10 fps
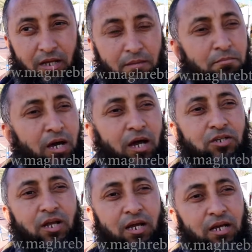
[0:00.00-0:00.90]
لما
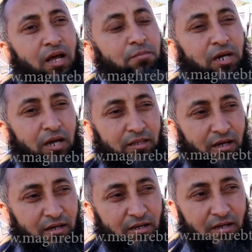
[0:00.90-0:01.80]
هاجر إلى
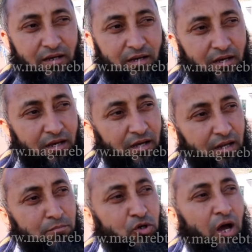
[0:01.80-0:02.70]
مكة آه،
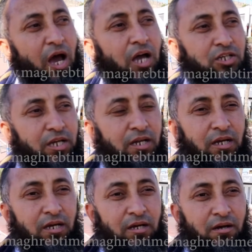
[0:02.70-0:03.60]
لم يهاجر
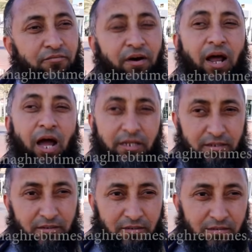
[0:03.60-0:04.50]
فرحا
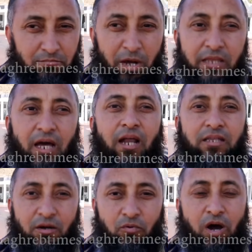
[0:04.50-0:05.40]
بل
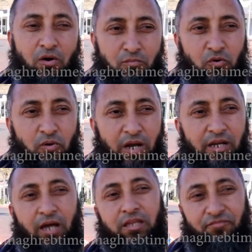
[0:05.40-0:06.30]
طرده قومه هل
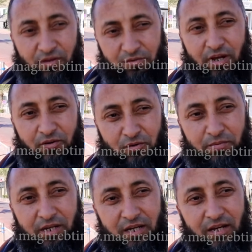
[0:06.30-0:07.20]
نحتفل
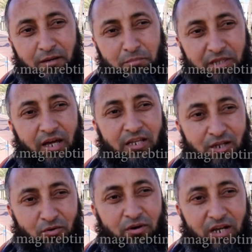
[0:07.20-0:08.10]
نحن
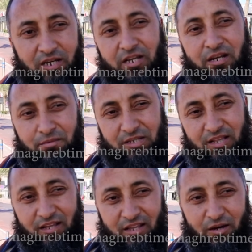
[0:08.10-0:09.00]
بطرد قريش للنبي
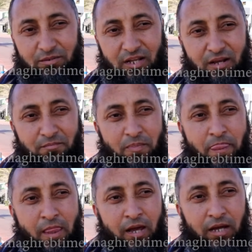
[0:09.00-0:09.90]
صلى الله عليه وسلم
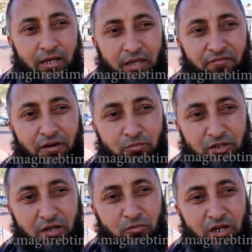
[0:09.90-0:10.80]
إذا
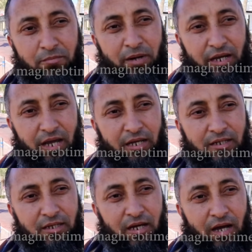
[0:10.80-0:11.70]
فالمسلم ينبغي
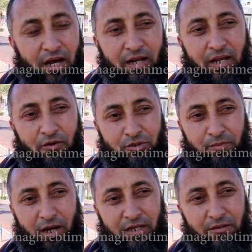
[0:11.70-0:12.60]
أن قال الله
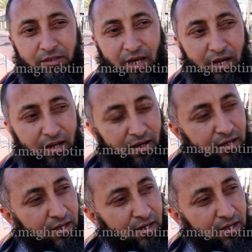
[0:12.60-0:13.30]
سبحانه وتعالى